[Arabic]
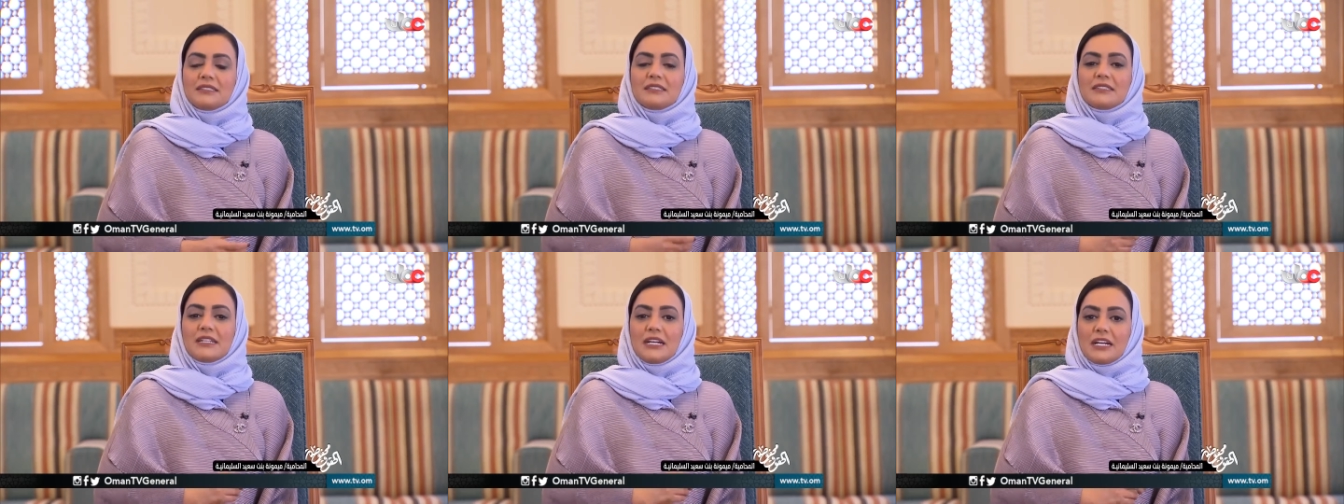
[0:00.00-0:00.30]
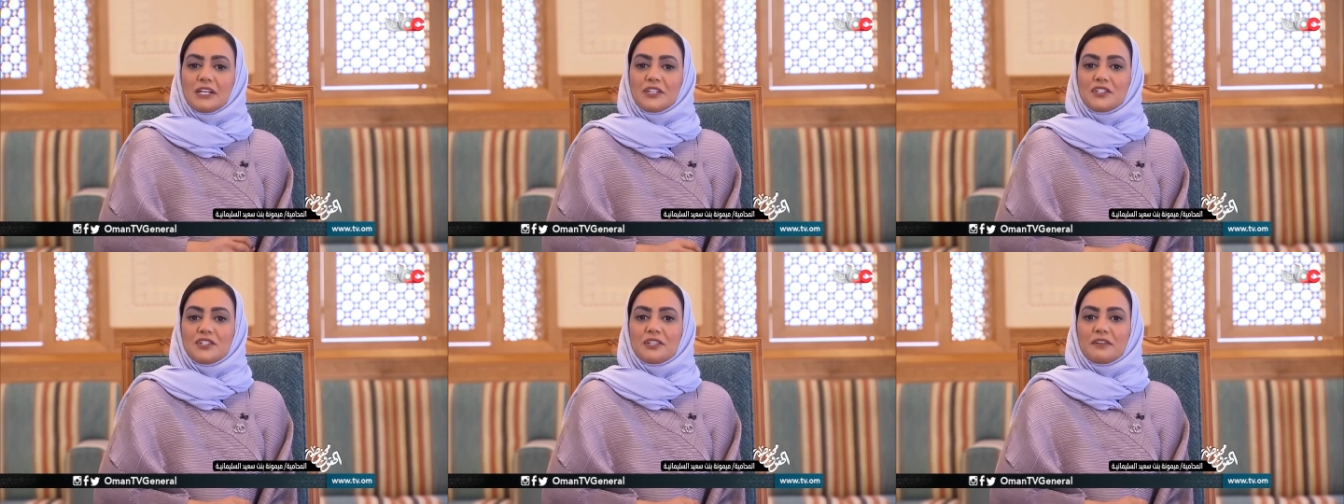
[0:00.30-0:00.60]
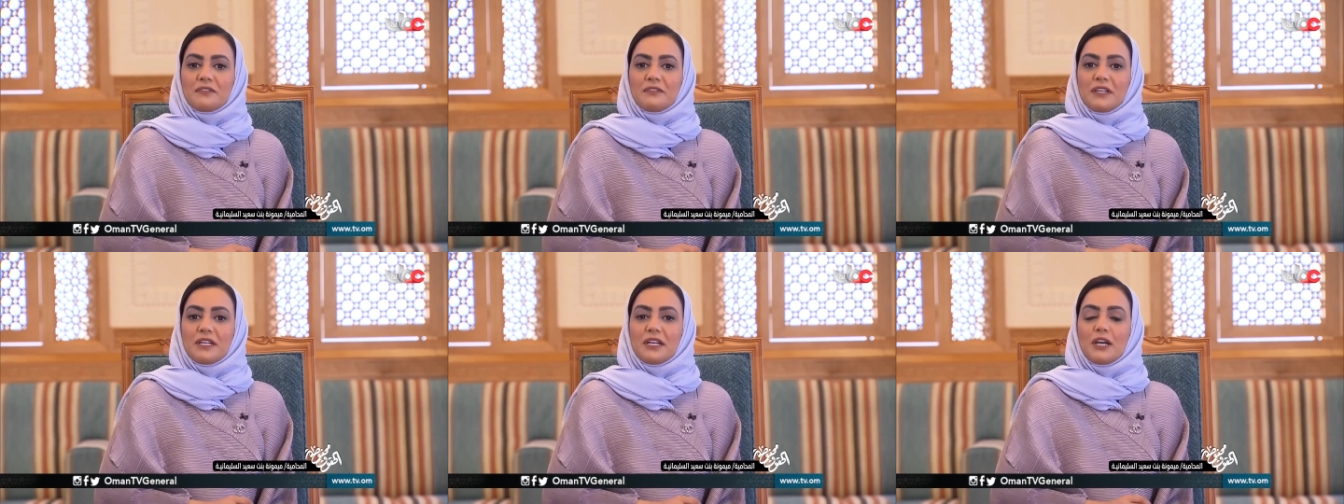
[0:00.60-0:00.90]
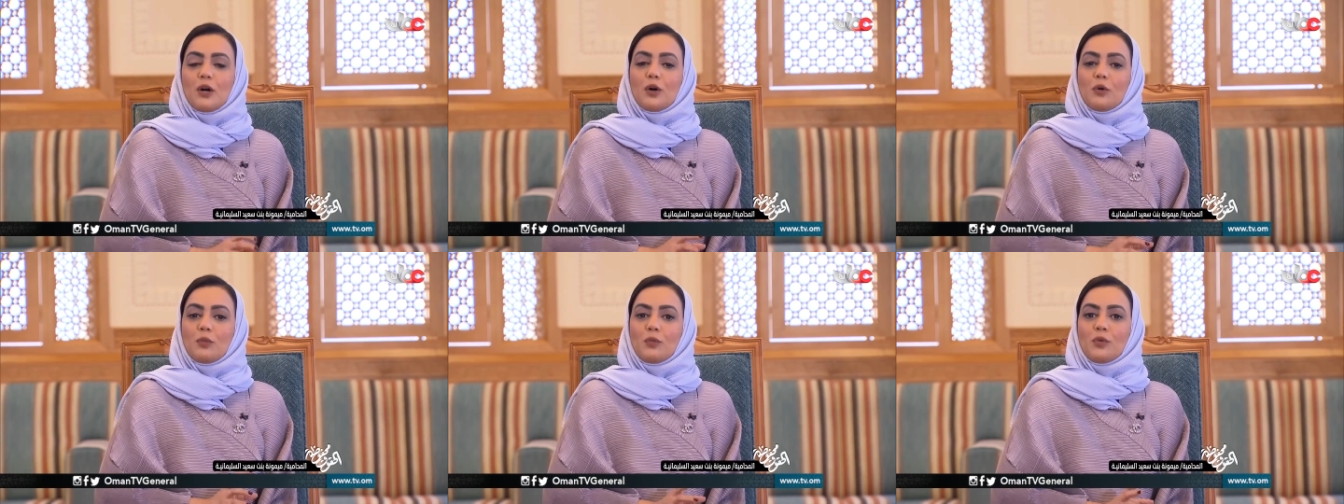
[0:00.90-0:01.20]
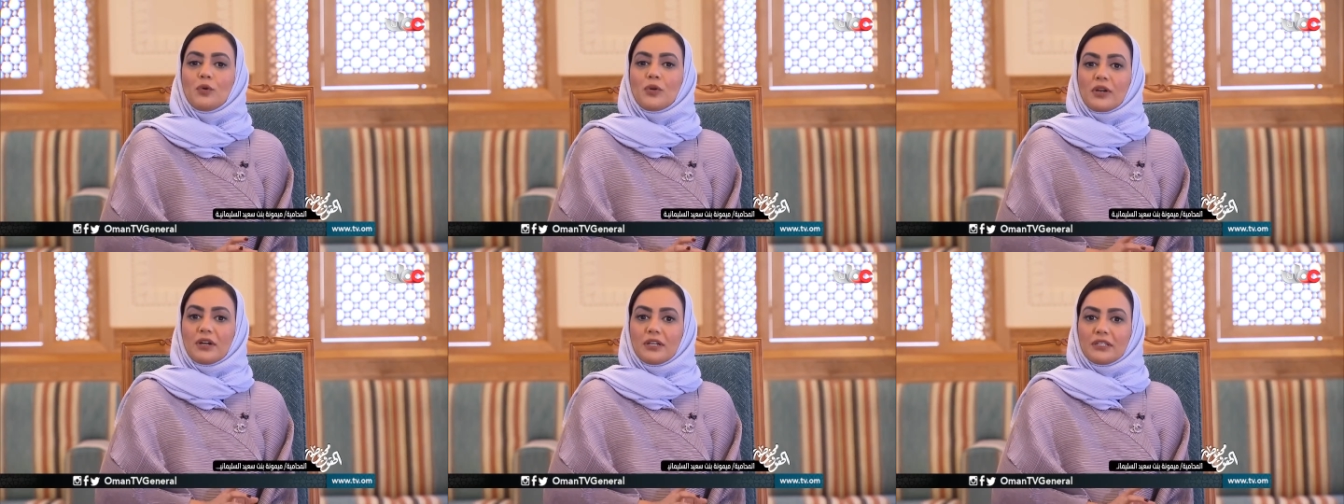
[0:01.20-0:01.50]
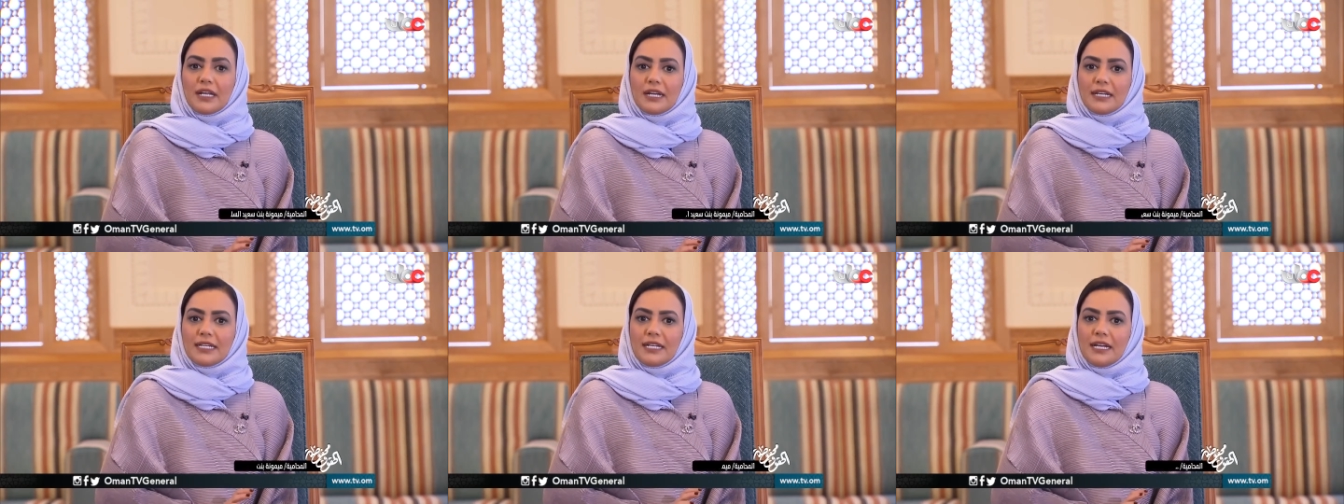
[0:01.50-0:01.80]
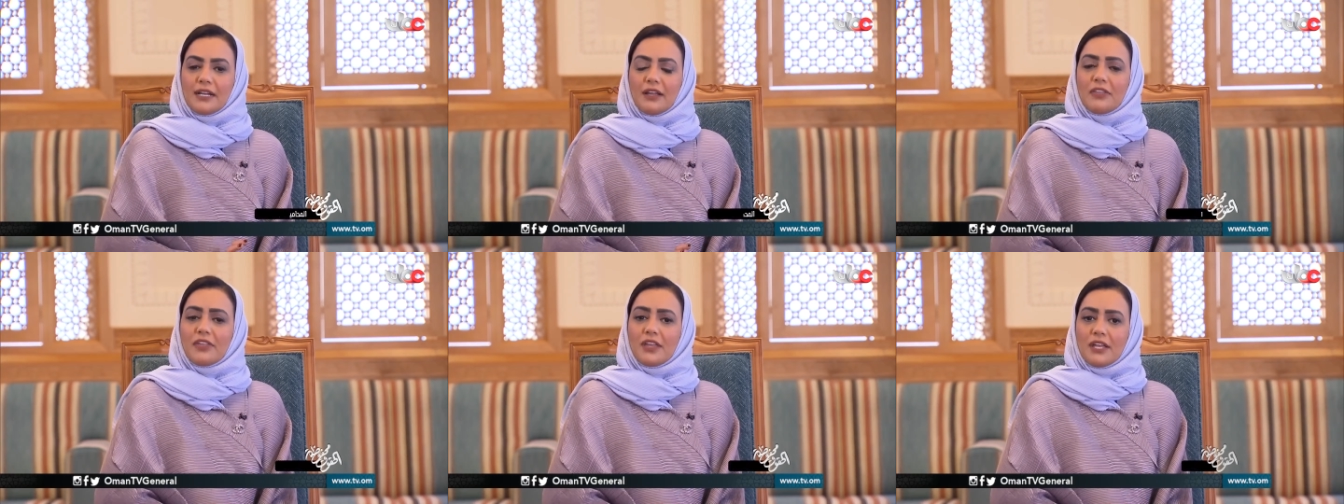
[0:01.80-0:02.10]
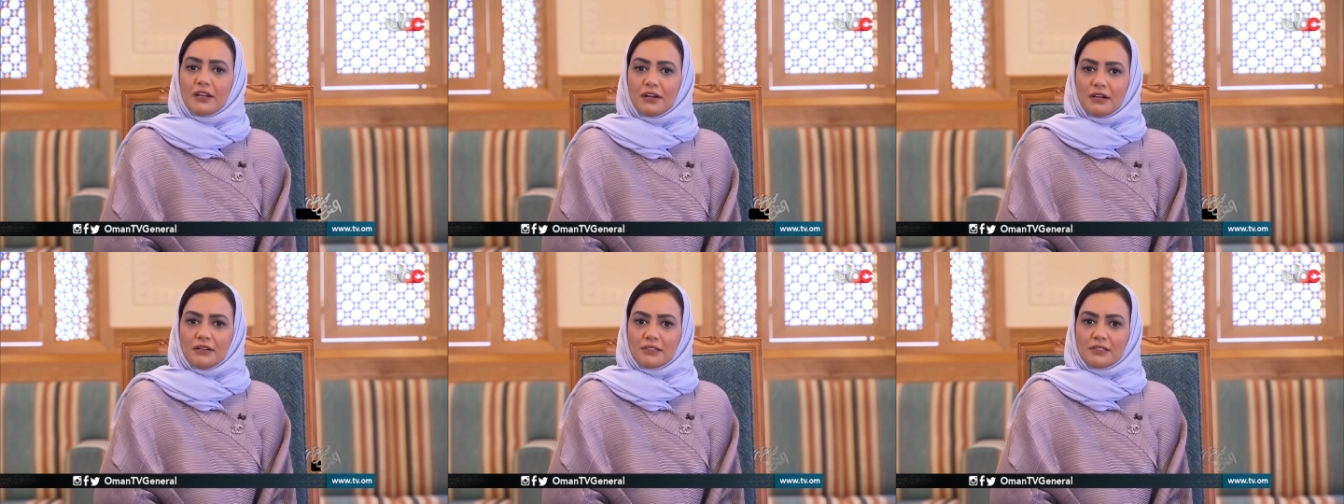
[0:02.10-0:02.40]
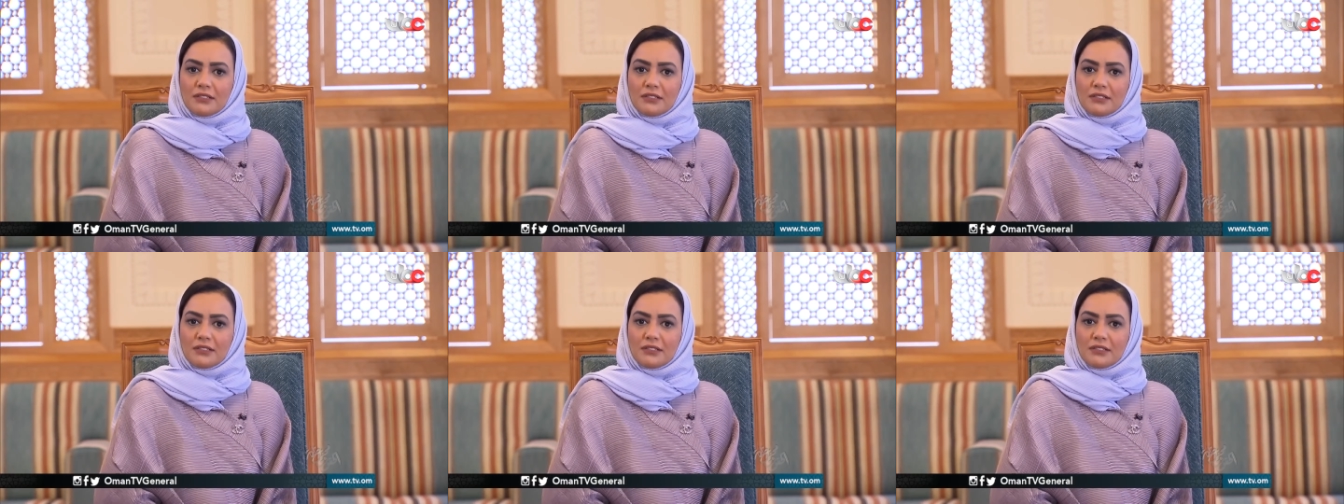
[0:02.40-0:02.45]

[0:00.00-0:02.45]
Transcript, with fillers: ناقشنا فيها أمور قضائية كثيرة